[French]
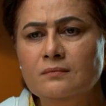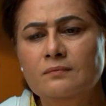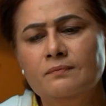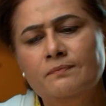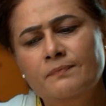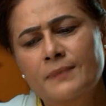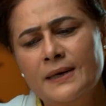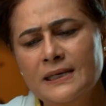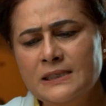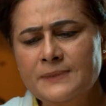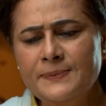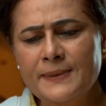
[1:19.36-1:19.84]

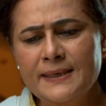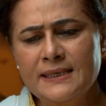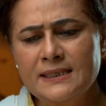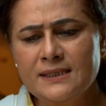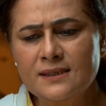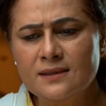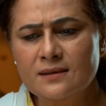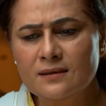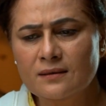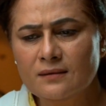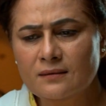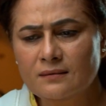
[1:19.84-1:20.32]
Maintenant
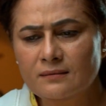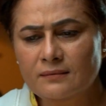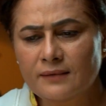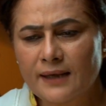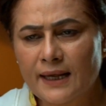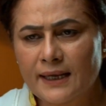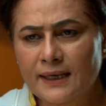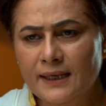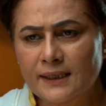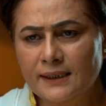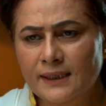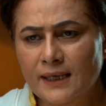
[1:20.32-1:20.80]
assez.
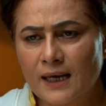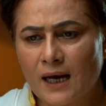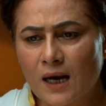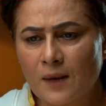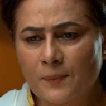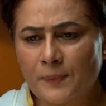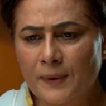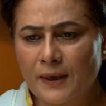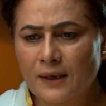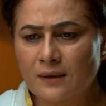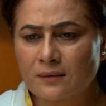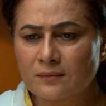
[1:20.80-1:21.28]
Laisse tomber,
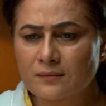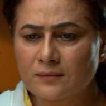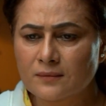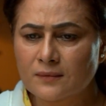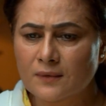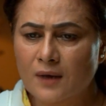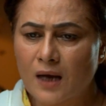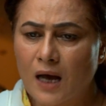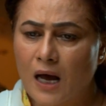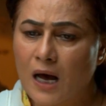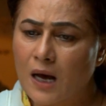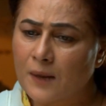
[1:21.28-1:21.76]
sœur.
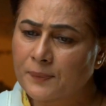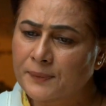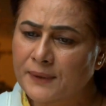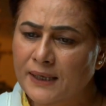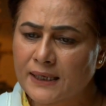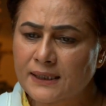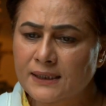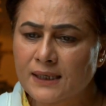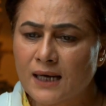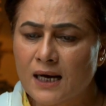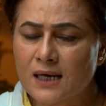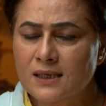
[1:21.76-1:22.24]
Je le
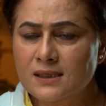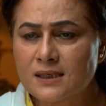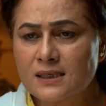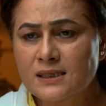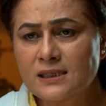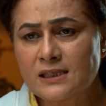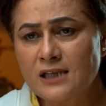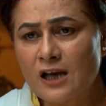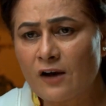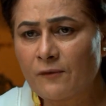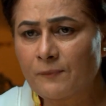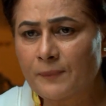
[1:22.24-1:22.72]
vois
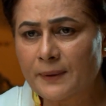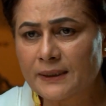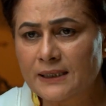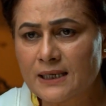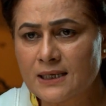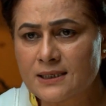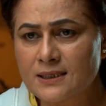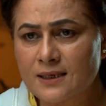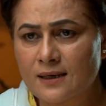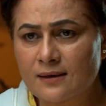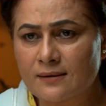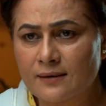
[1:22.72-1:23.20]
clairement à ton
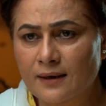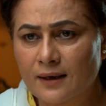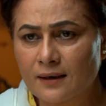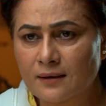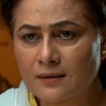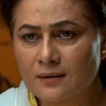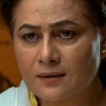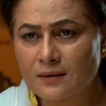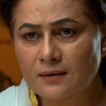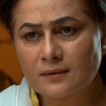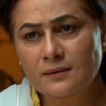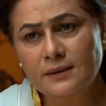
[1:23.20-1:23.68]
refus.
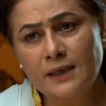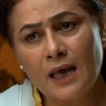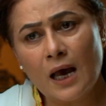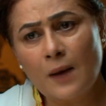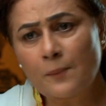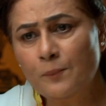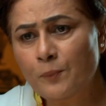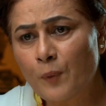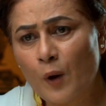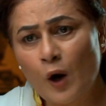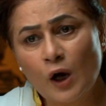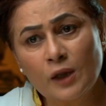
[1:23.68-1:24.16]
Tu
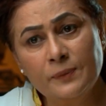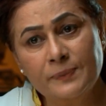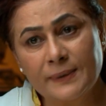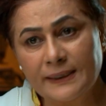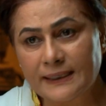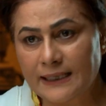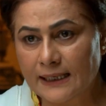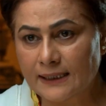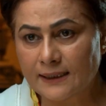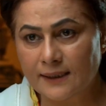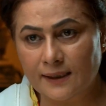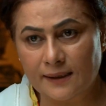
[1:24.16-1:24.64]
as beaucoup
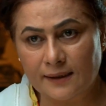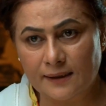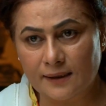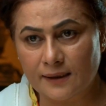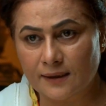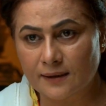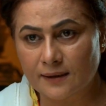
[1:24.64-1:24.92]
changé.